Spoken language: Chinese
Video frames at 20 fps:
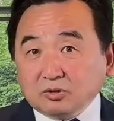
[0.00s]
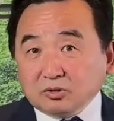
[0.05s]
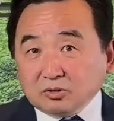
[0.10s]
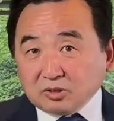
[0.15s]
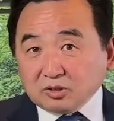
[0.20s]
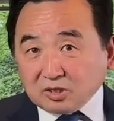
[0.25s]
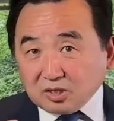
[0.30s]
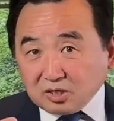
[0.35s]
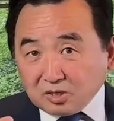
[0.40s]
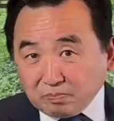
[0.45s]

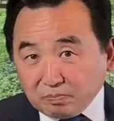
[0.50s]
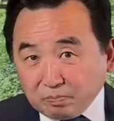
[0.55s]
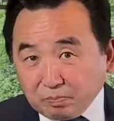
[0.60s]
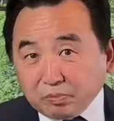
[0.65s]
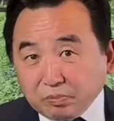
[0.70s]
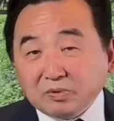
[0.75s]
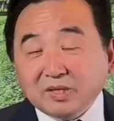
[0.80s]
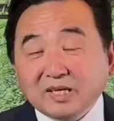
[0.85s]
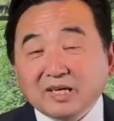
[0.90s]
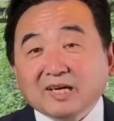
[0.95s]
是
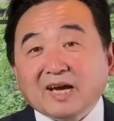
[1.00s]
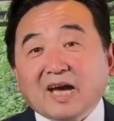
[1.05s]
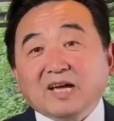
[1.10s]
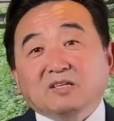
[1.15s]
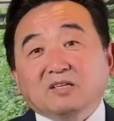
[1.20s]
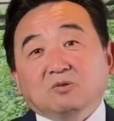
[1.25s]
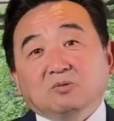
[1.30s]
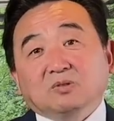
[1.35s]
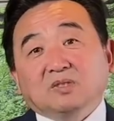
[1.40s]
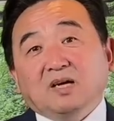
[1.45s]
不应该
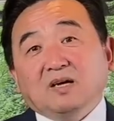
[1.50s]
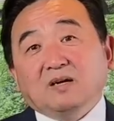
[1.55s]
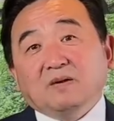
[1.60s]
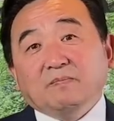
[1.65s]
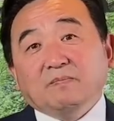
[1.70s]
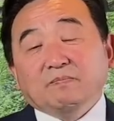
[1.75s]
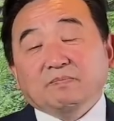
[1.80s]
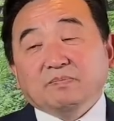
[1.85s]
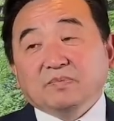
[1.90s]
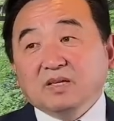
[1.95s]
有的，
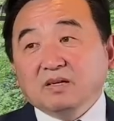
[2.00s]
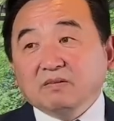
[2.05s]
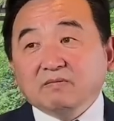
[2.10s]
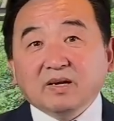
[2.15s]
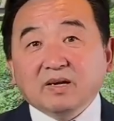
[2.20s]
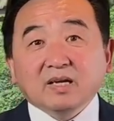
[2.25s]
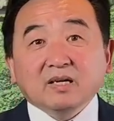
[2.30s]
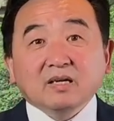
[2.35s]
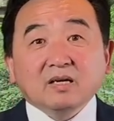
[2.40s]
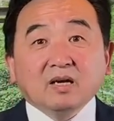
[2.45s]
因
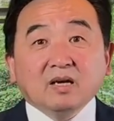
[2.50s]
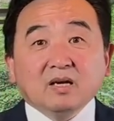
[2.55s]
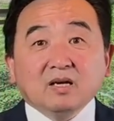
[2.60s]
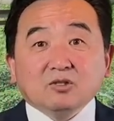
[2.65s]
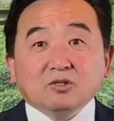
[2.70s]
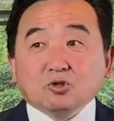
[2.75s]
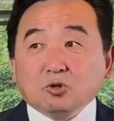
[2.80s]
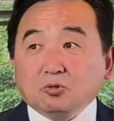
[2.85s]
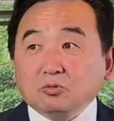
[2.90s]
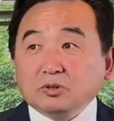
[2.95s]
为
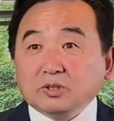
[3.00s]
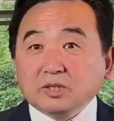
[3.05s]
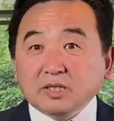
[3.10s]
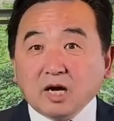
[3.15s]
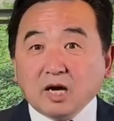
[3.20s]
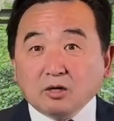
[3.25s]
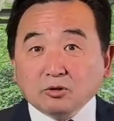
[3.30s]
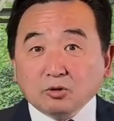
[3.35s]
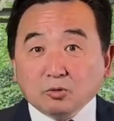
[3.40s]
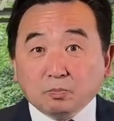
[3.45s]
总是
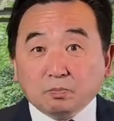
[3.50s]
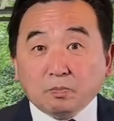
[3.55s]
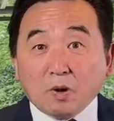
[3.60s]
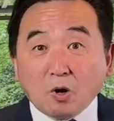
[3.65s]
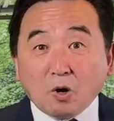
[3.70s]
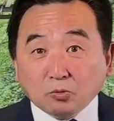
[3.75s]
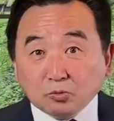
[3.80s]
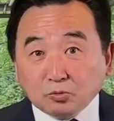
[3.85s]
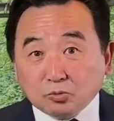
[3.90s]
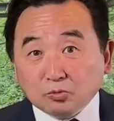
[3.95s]
要有
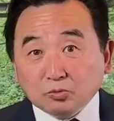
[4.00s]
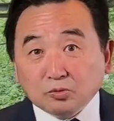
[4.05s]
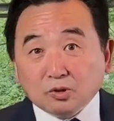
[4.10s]
包容